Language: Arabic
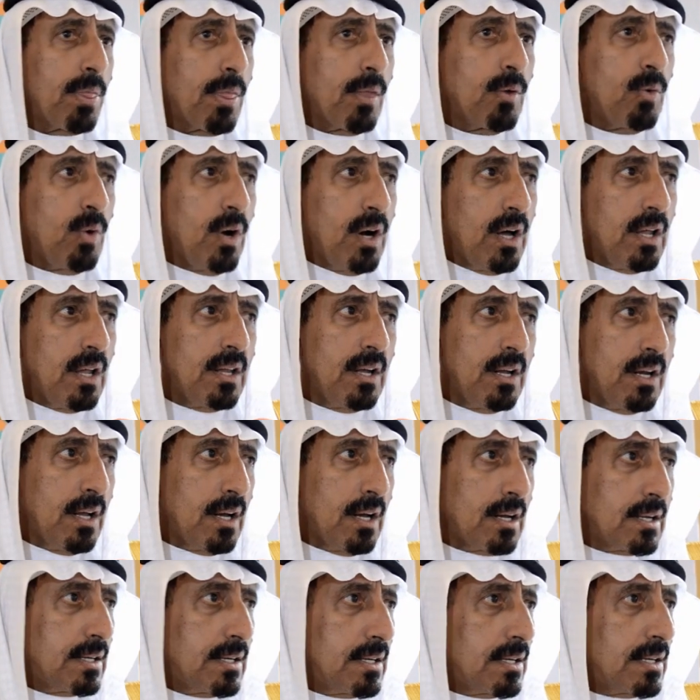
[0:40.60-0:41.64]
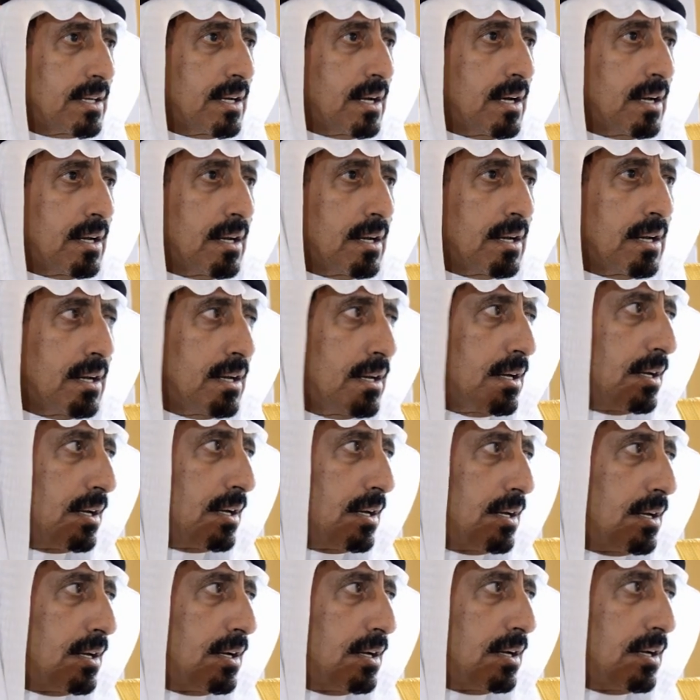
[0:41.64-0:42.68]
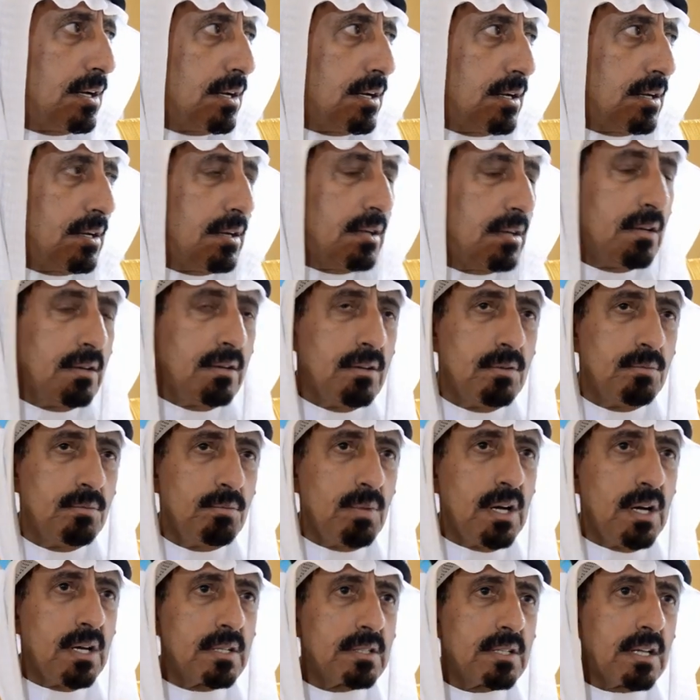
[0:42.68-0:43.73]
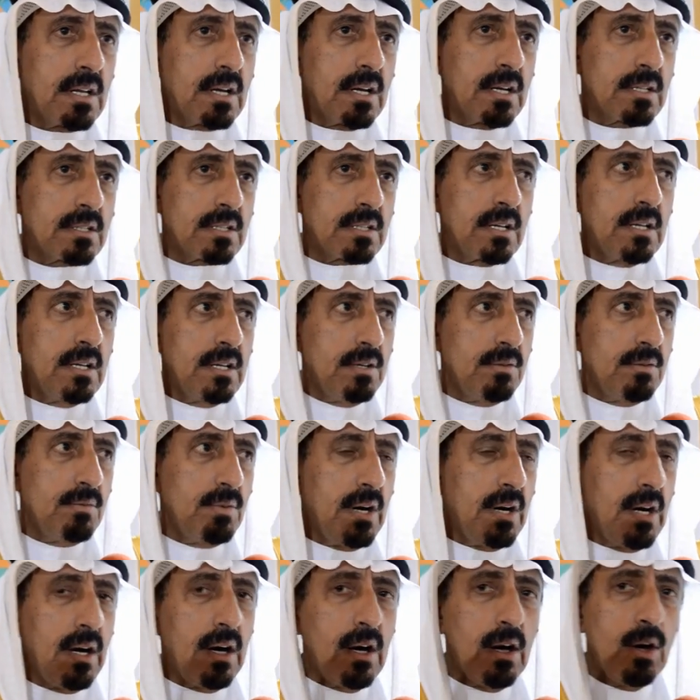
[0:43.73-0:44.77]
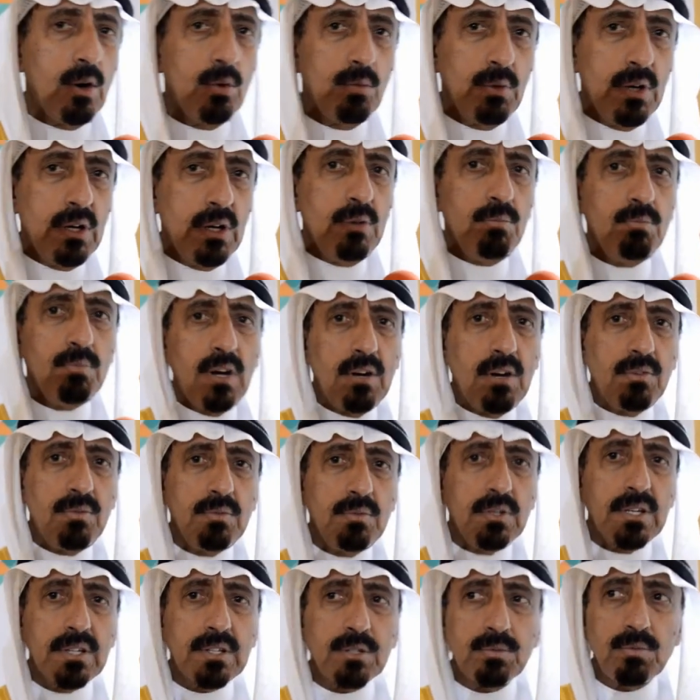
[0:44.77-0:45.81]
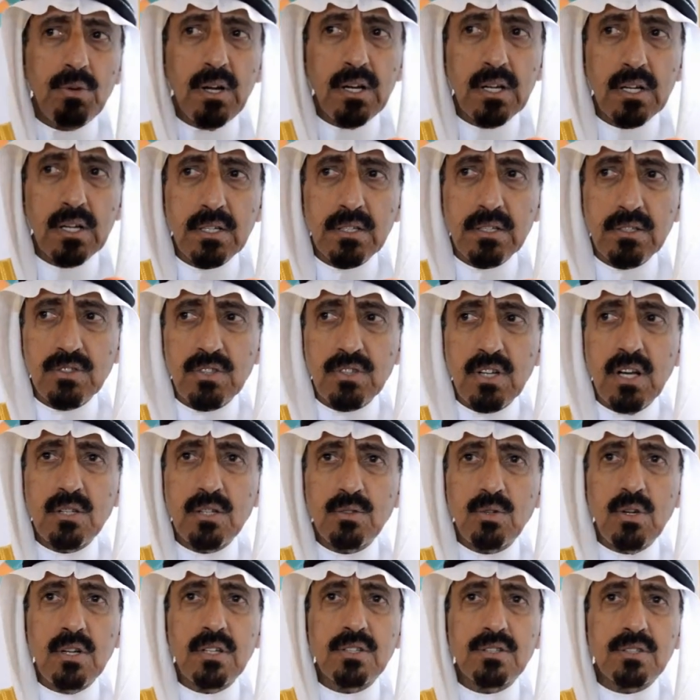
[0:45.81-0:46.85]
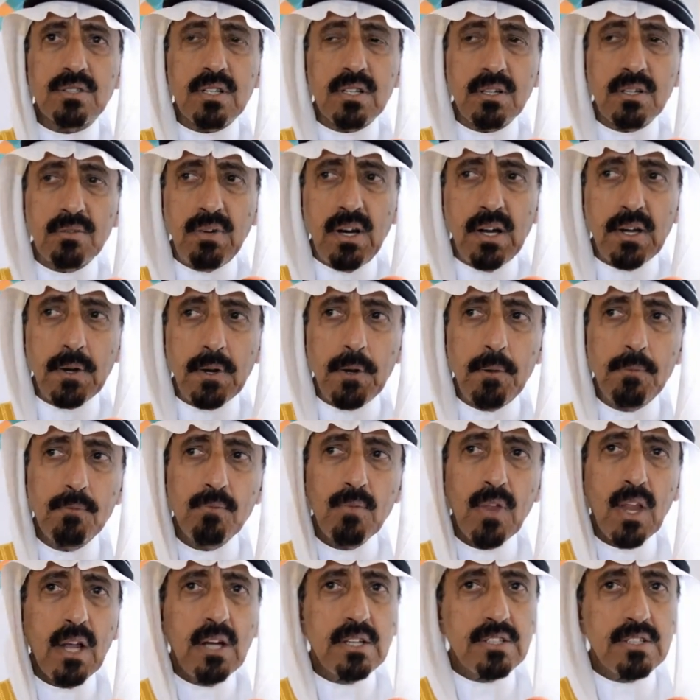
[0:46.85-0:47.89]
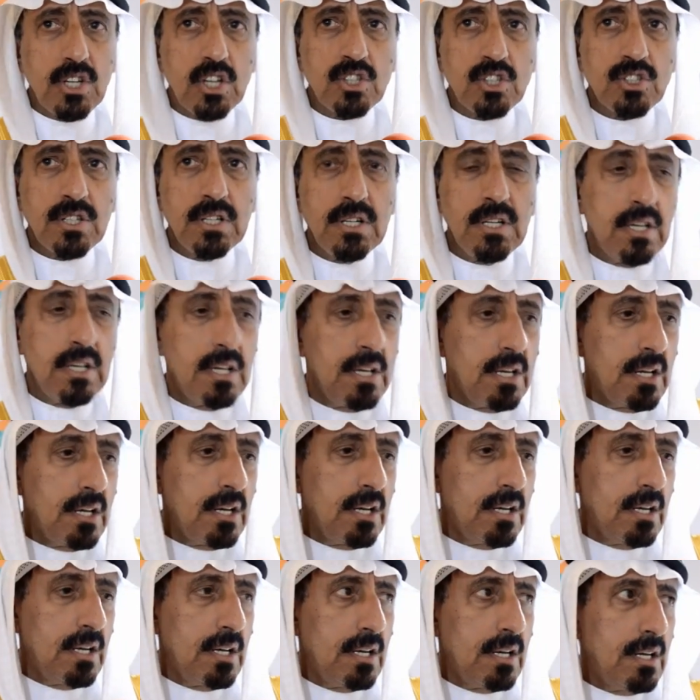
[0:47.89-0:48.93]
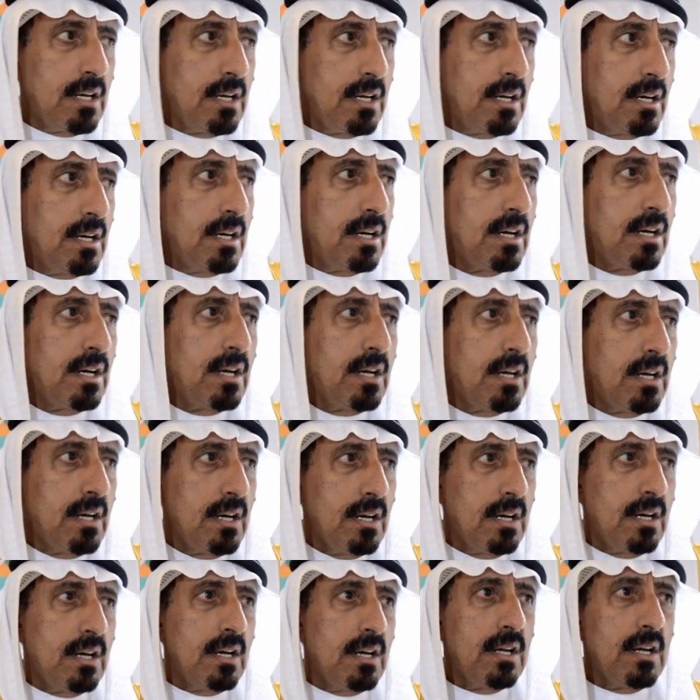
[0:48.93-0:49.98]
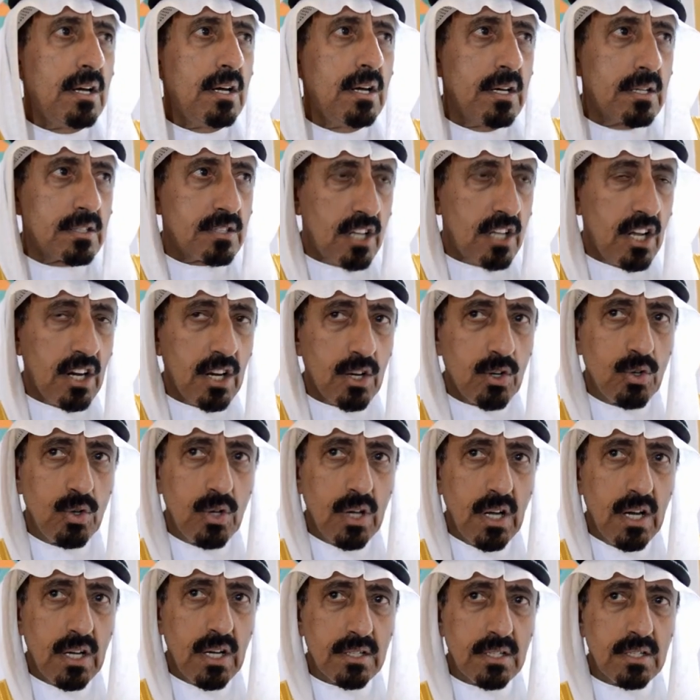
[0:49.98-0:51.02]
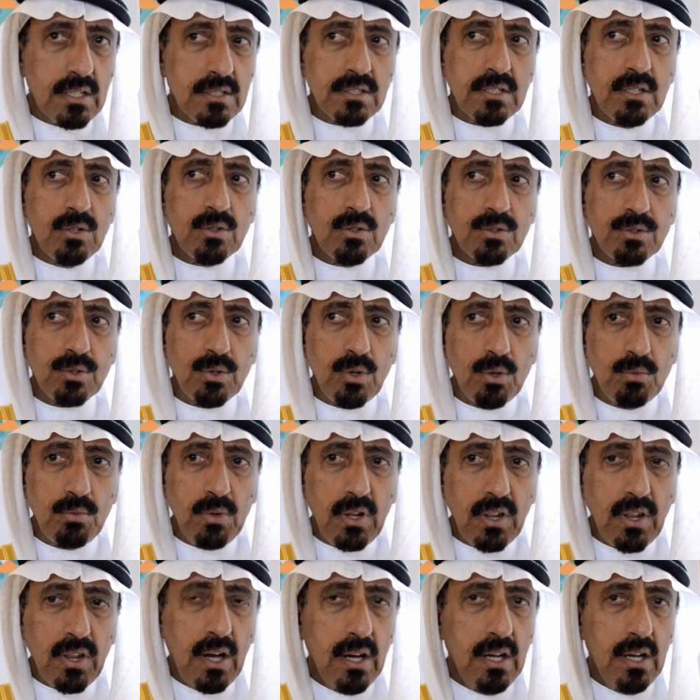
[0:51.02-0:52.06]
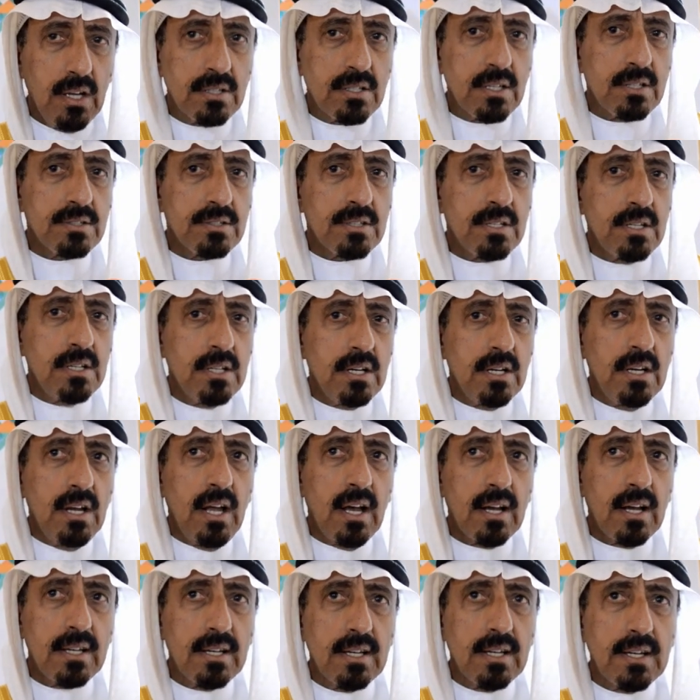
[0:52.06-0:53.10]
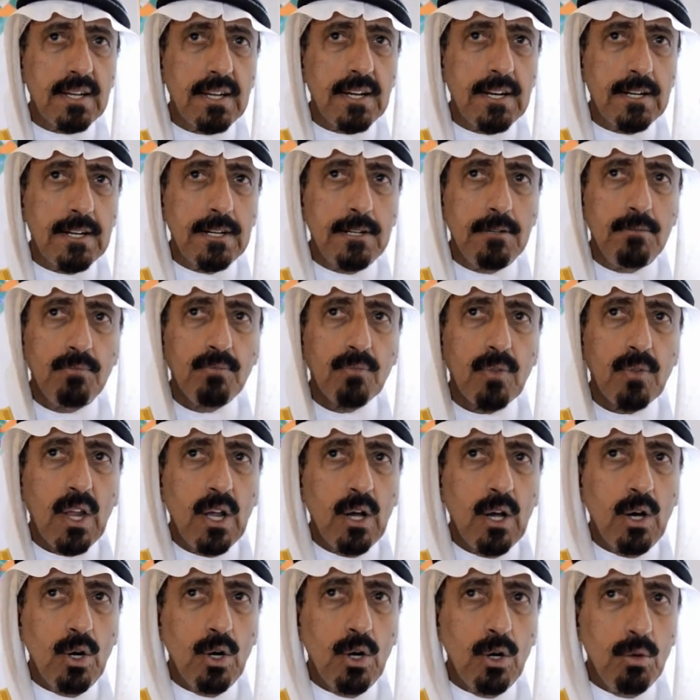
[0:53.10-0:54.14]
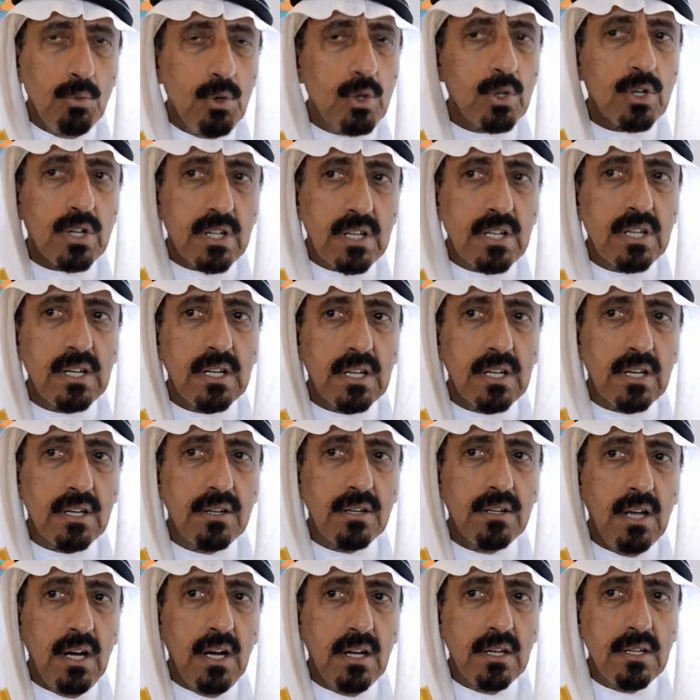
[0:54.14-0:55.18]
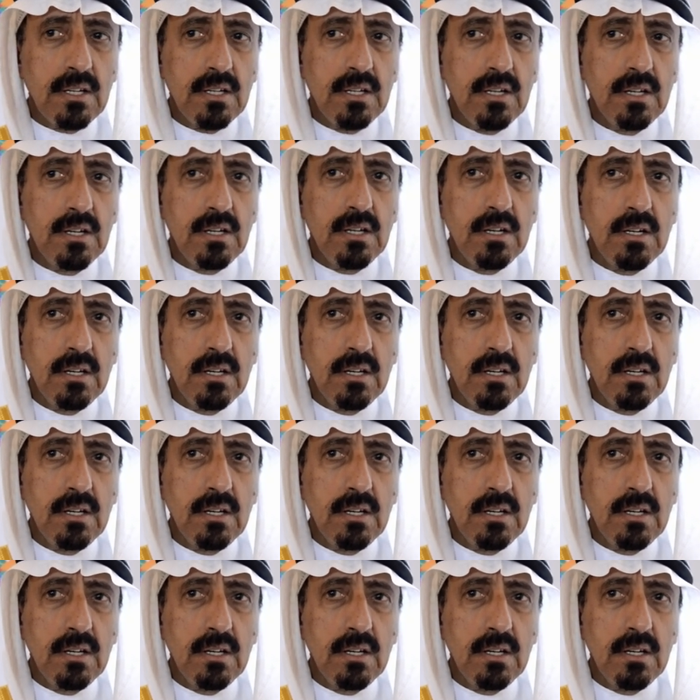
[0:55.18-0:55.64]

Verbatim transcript: وهذا الحقيقة آه، بادرة طيبة أو مهمة بالنسبة للاقتصاد والاستثمار تسهيل آه، التنقلات تسهيل وصول البضائع تسهيل الحقيقة أمور كثير يعني